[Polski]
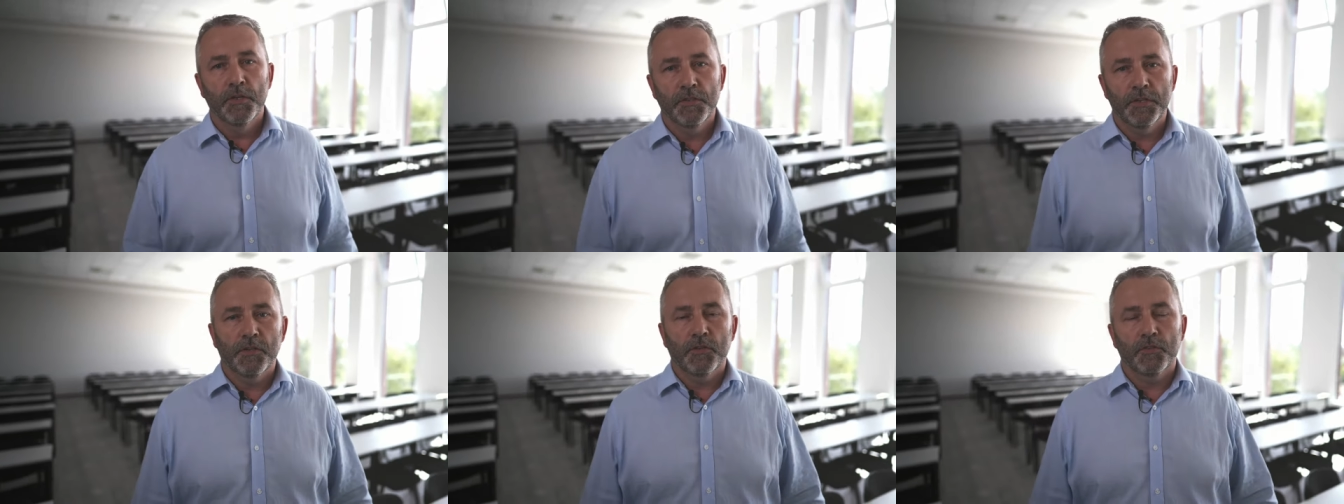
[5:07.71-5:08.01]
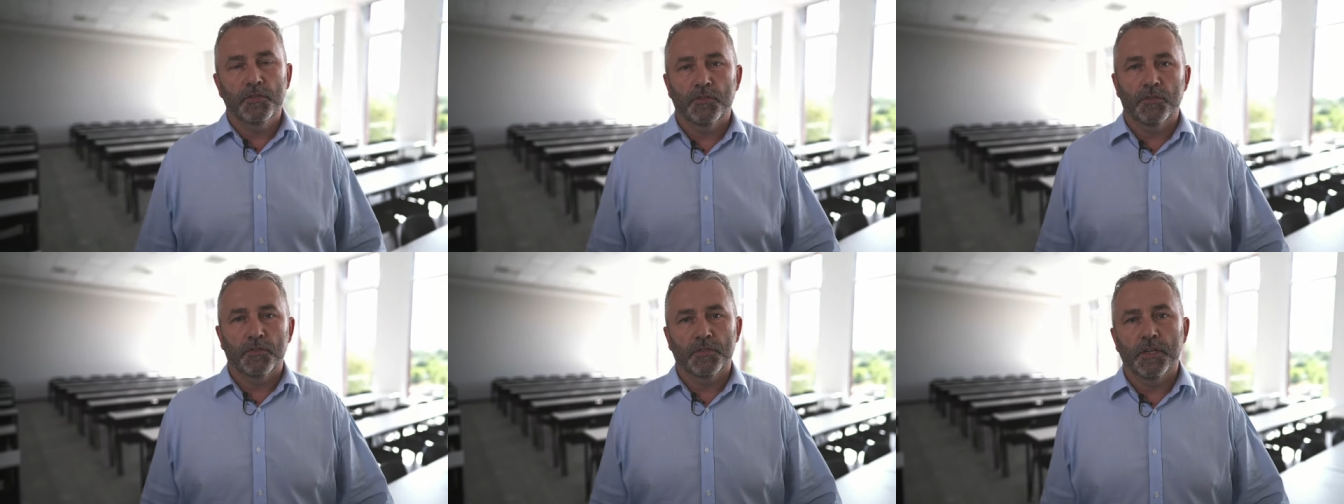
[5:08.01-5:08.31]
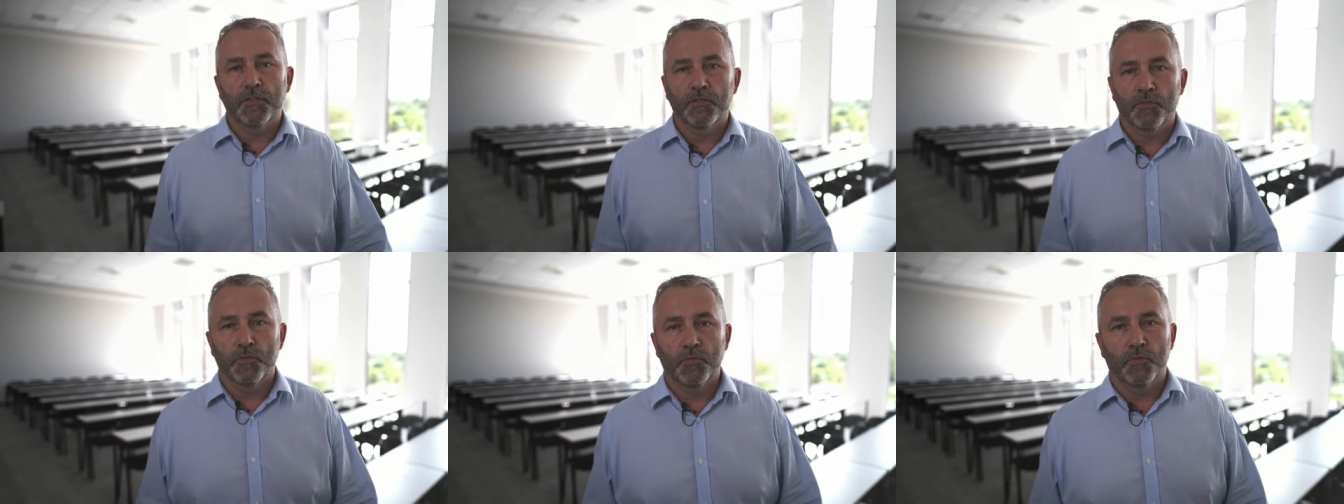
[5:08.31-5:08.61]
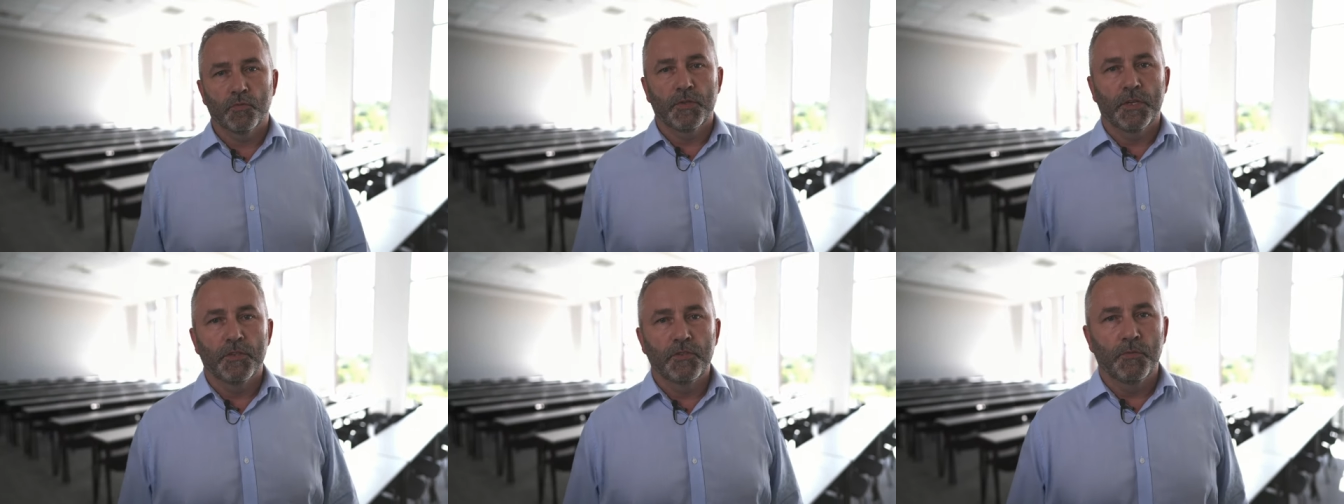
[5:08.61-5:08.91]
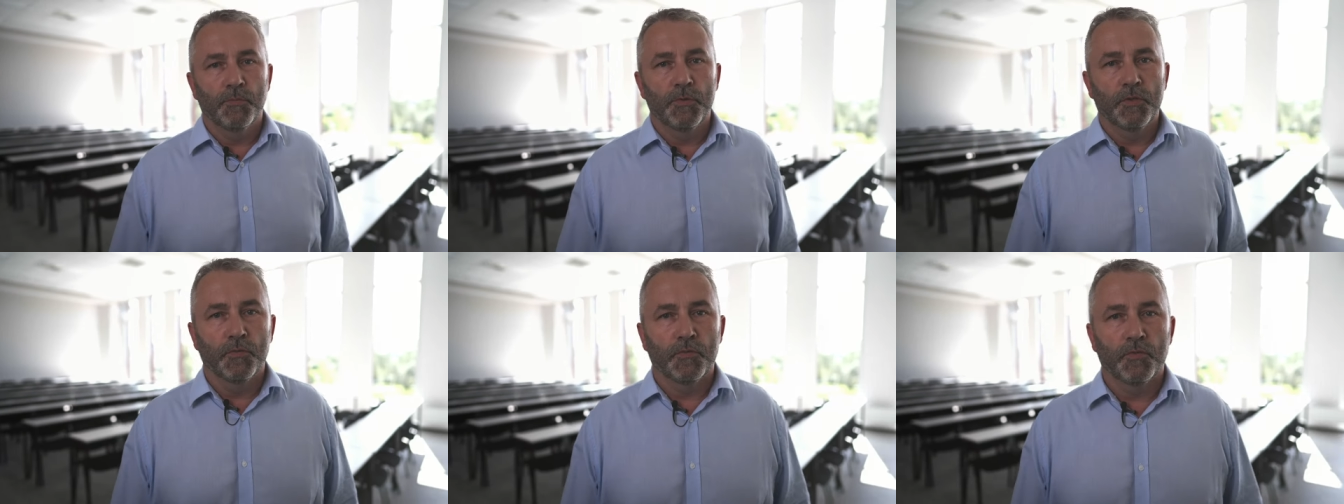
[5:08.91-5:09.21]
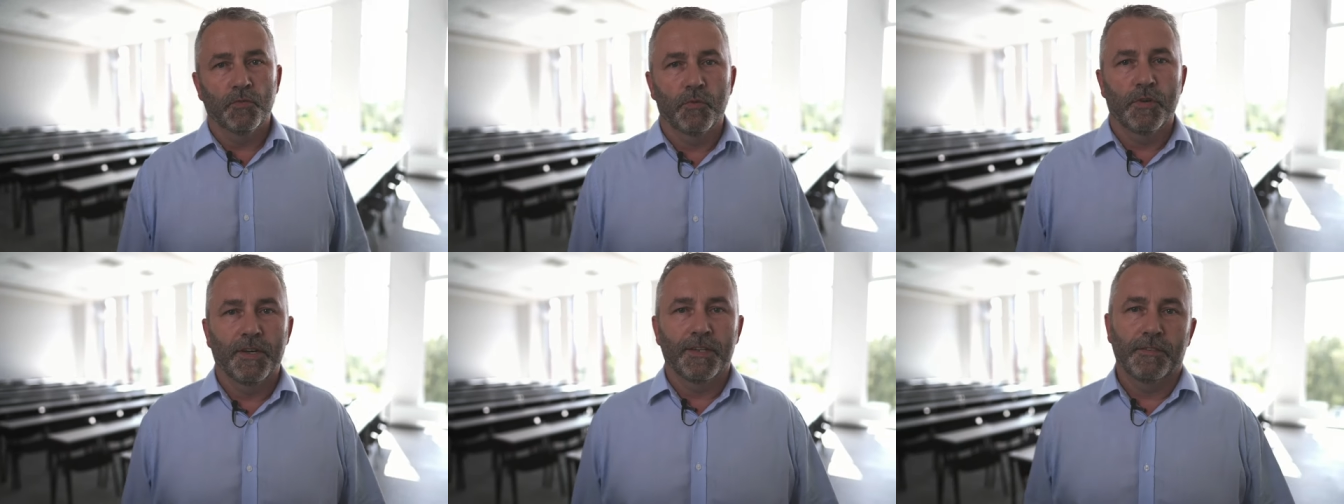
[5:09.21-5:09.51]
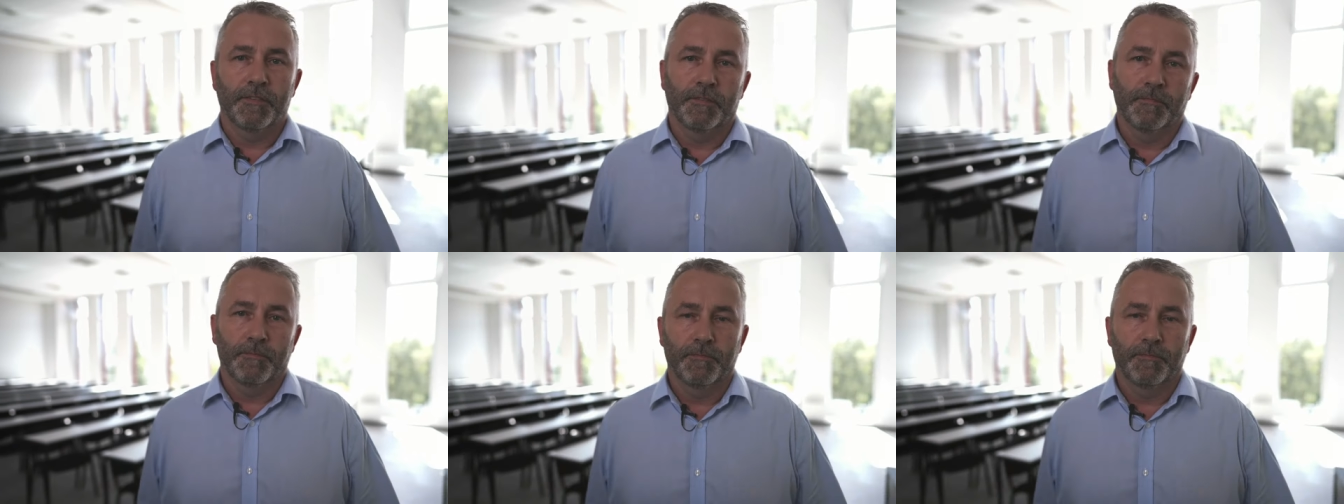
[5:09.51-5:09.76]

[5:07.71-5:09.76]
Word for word: czegoś, co z chęcią studenci będą słuchać.